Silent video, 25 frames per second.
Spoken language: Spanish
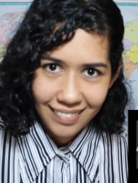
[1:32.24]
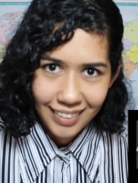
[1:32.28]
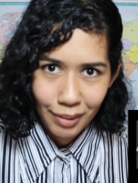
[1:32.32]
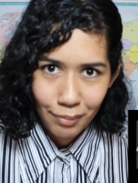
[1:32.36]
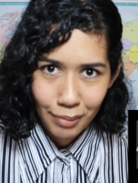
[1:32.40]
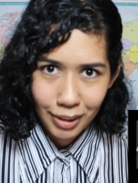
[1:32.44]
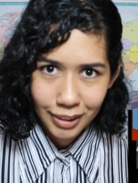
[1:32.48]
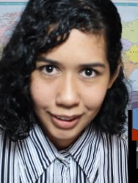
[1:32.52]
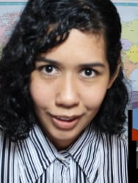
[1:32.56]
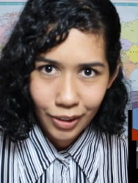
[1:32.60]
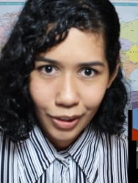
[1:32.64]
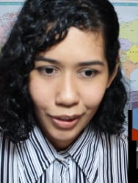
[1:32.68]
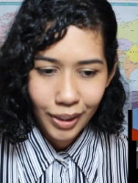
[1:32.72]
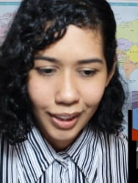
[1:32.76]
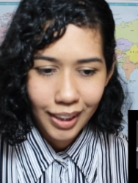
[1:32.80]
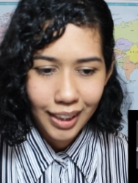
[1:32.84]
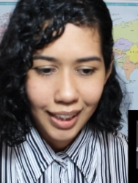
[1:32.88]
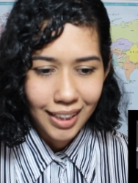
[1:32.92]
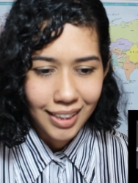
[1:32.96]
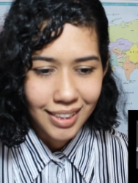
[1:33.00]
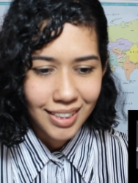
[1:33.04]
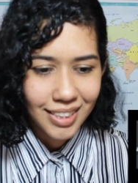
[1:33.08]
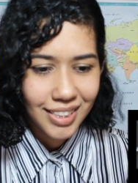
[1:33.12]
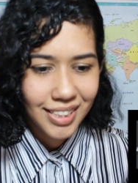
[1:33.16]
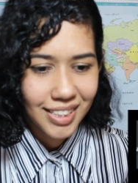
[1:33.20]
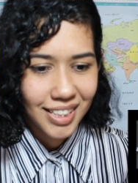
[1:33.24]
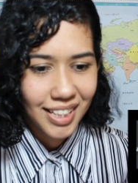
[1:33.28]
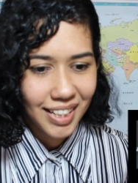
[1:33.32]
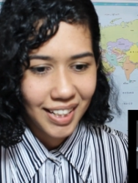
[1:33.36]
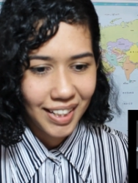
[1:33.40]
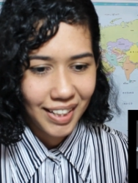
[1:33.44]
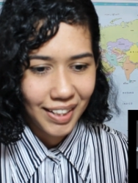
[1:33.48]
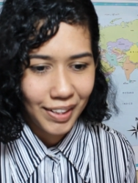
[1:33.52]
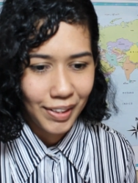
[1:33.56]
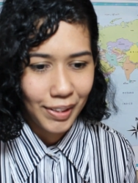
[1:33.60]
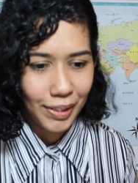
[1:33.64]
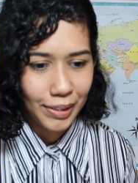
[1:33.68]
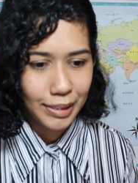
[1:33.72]
demasiado cringe
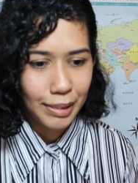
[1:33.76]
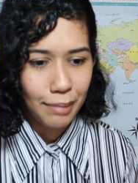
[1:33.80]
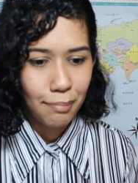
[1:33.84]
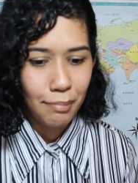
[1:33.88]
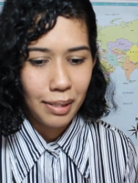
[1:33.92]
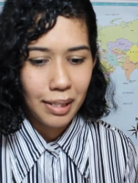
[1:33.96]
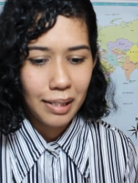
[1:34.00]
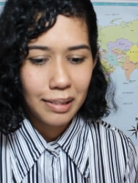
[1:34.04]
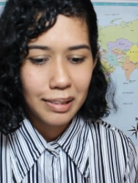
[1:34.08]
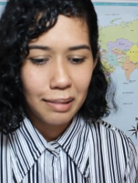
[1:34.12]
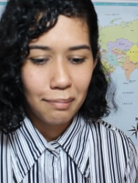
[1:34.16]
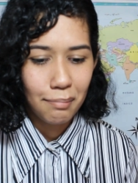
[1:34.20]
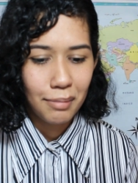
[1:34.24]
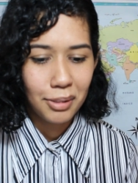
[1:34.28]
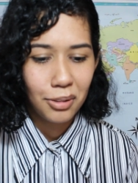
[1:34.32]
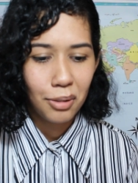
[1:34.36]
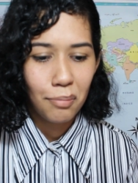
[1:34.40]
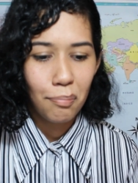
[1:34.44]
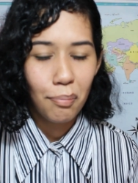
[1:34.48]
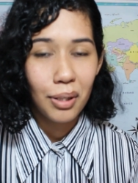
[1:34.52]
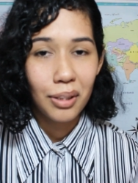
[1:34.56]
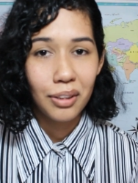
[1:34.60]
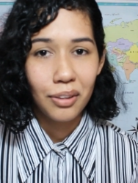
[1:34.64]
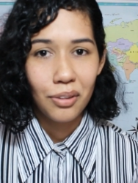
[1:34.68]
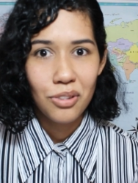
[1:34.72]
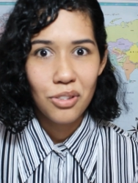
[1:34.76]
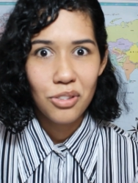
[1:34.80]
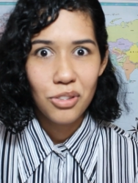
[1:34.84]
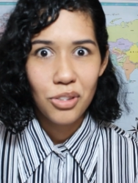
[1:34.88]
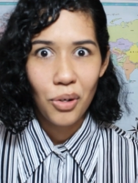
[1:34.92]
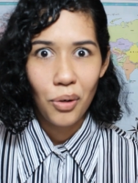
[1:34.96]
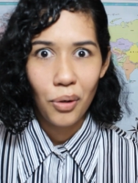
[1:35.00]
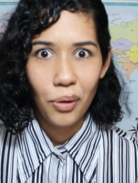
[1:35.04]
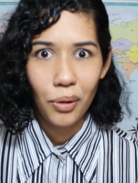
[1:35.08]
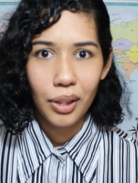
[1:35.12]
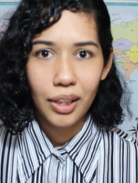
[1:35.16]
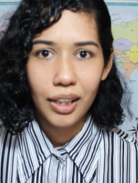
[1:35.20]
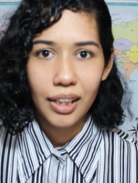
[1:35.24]
y sí me, sí me sorprendió un
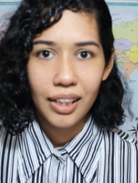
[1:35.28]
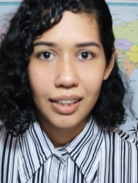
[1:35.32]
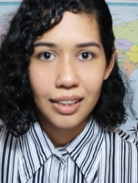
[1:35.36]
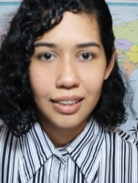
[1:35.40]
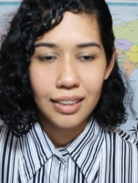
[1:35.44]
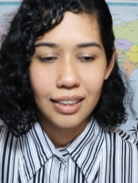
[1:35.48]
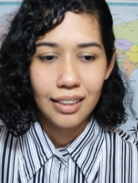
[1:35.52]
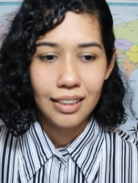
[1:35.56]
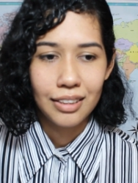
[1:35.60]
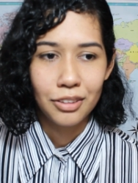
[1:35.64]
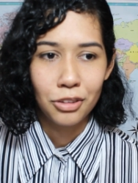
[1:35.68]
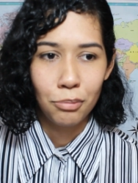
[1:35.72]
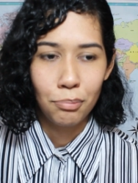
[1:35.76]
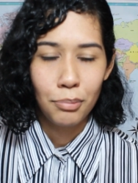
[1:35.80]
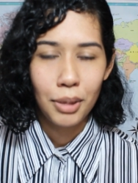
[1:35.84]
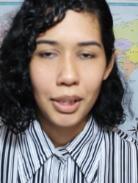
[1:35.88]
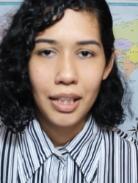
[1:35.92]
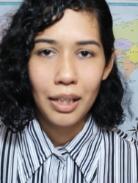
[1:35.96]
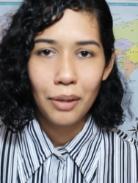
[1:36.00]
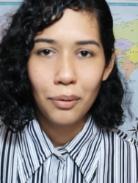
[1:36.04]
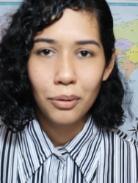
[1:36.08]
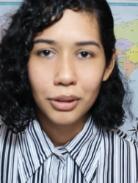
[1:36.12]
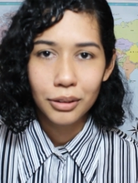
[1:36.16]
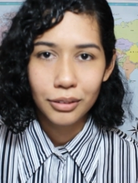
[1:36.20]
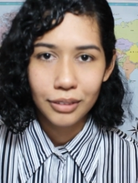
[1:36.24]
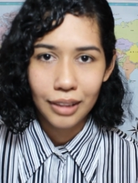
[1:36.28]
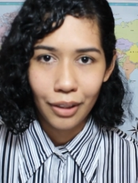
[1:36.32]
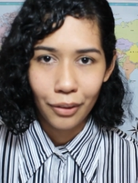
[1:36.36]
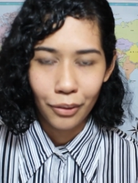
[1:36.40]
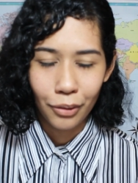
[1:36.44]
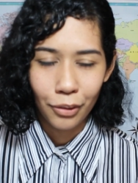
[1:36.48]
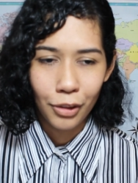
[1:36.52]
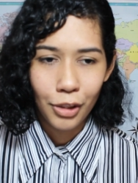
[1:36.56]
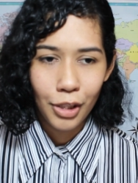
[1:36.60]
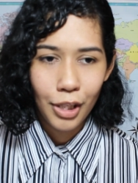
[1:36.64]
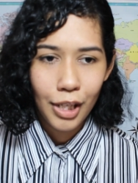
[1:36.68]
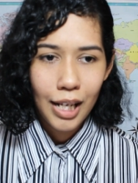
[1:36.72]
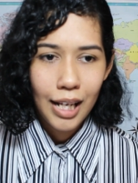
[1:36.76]
chorro de que eso me haya
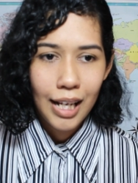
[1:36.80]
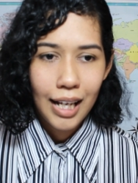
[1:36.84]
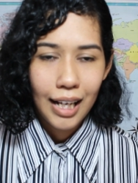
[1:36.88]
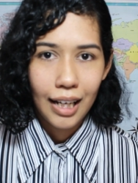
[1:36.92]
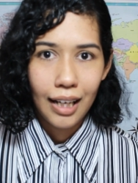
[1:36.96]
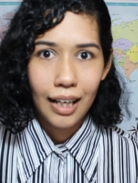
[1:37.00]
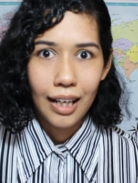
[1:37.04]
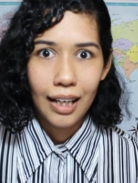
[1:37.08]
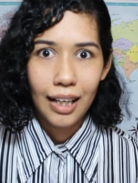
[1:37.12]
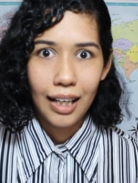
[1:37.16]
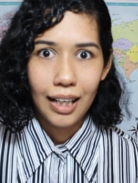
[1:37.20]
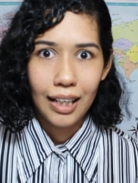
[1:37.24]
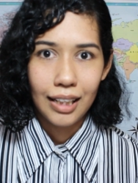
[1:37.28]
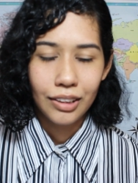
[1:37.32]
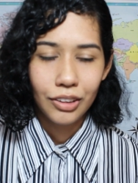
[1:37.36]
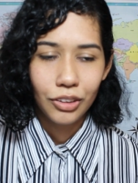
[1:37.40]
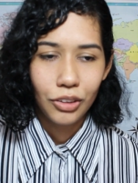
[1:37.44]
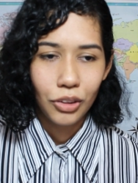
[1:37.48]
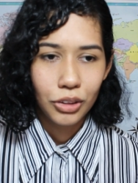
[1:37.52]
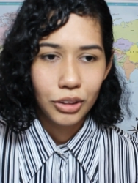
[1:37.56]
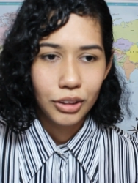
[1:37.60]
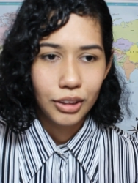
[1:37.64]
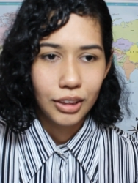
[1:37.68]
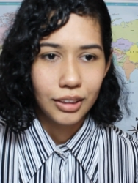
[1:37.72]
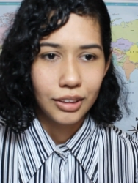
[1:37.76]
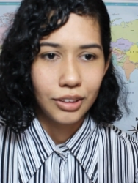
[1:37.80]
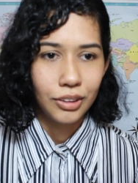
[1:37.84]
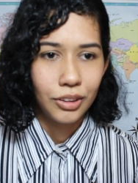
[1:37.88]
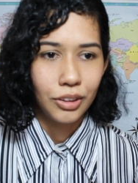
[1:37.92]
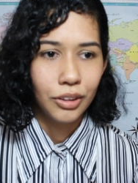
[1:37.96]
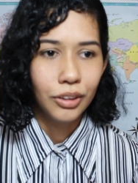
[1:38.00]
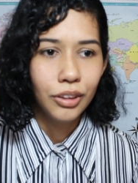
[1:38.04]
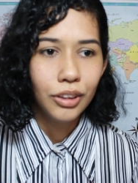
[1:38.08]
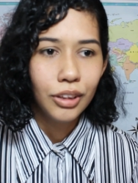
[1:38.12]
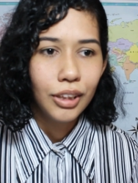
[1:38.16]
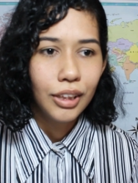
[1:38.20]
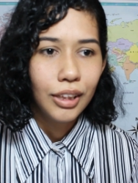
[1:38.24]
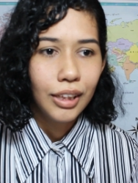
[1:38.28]
gustado en aquel entonces,
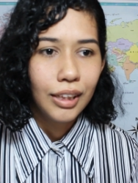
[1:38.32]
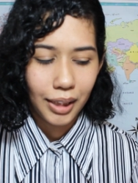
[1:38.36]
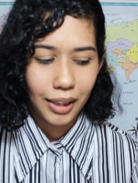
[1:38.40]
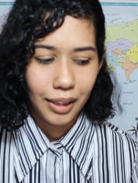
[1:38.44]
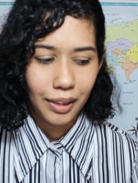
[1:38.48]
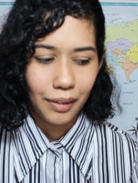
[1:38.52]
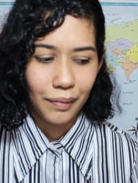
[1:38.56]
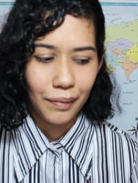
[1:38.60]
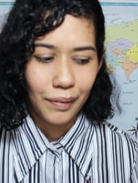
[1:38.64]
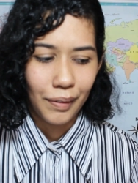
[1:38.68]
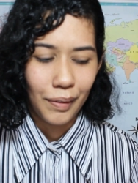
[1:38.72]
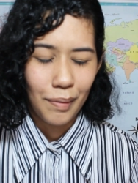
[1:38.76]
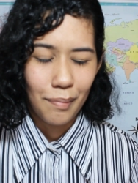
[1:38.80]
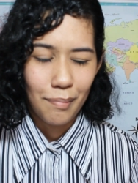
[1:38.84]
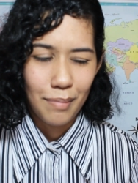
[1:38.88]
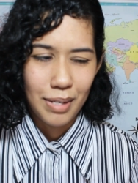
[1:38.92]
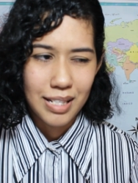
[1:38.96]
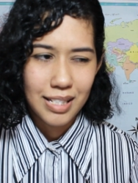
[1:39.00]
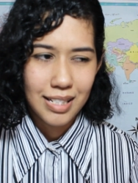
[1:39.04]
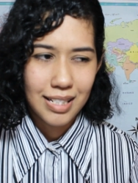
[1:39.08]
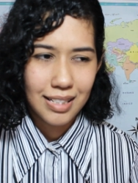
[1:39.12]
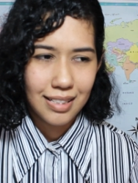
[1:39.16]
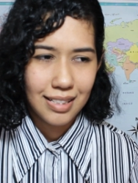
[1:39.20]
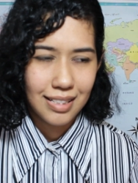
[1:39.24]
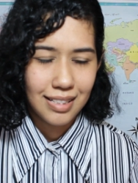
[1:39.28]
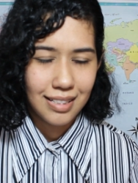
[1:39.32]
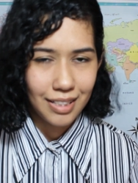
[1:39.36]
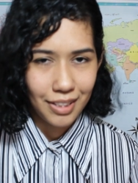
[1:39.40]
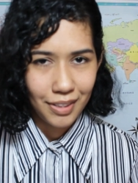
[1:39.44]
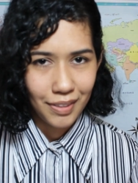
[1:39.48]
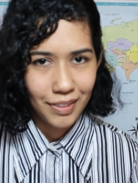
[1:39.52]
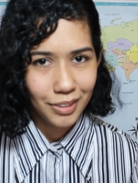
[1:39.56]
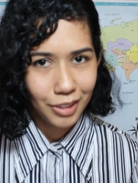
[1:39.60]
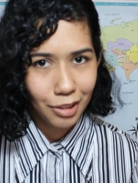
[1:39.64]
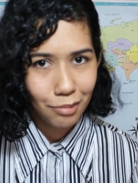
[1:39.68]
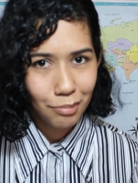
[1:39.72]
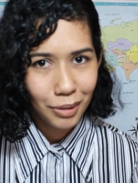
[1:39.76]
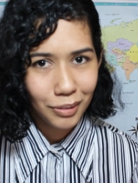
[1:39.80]
¿no? Que digo, no manches, en serio,
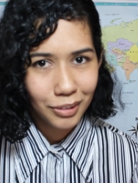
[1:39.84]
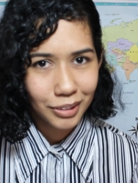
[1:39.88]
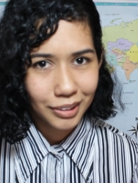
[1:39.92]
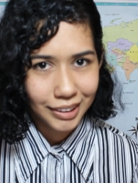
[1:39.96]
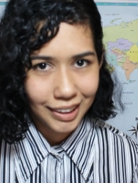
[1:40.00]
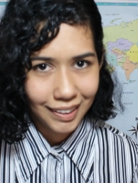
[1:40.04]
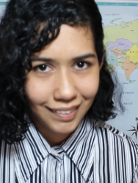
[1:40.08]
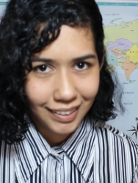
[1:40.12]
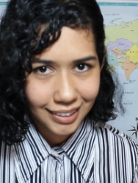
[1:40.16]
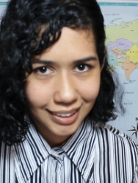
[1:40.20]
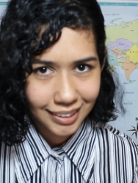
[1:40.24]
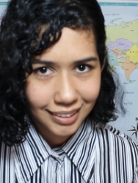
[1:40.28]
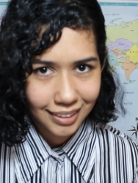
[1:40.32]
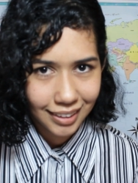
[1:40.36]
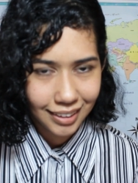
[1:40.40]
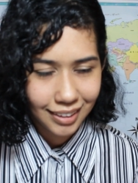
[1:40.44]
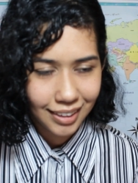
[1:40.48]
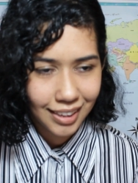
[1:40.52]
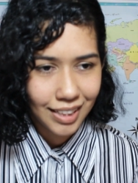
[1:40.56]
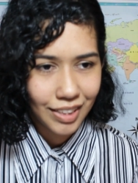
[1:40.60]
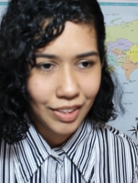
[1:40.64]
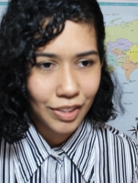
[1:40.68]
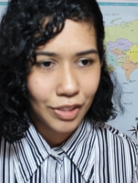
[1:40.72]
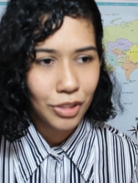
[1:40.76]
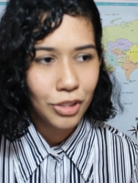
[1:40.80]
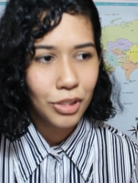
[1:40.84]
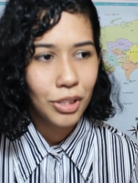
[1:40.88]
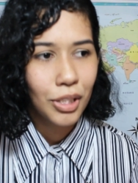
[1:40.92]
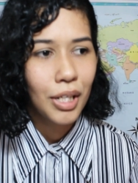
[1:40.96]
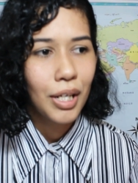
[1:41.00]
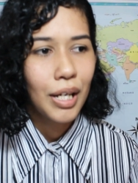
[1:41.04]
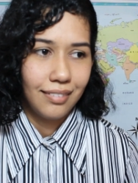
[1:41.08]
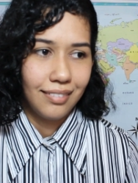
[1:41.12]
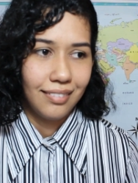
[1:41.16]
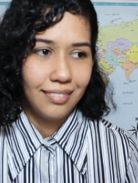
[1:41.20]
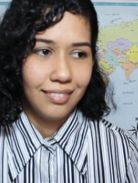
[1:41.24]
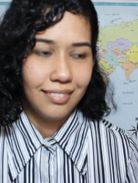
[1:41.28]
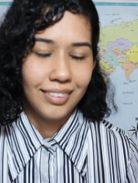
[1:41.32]
esto me gustaba hace siete años.
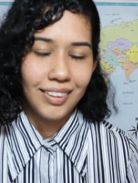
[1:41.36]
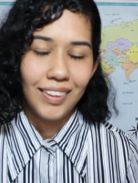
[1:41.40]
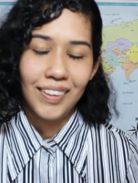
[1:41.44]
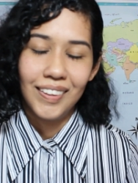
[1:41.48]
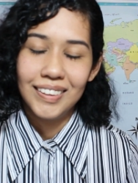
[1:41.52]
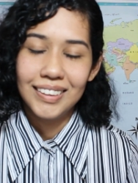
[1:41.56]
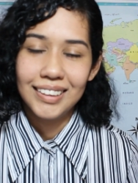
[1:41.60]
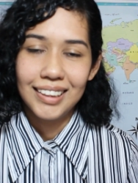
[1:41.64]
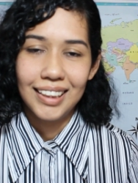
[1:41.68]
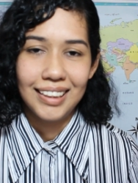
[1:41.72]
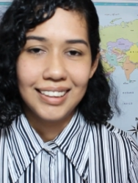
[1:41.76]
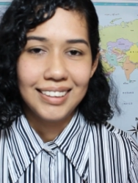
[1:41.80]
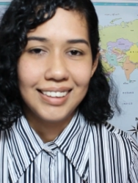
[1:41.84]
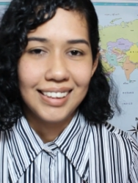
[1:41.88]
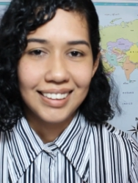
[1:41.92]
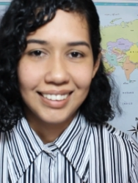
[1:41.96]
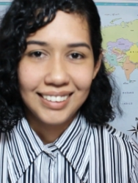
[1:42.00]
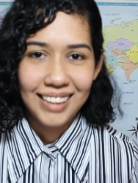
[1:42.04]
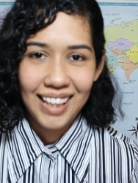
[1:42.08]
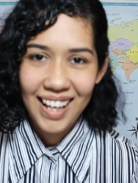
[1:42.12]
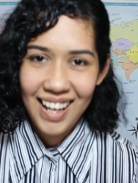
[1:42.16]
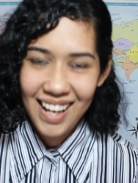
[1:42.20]
No, o sea, sí está,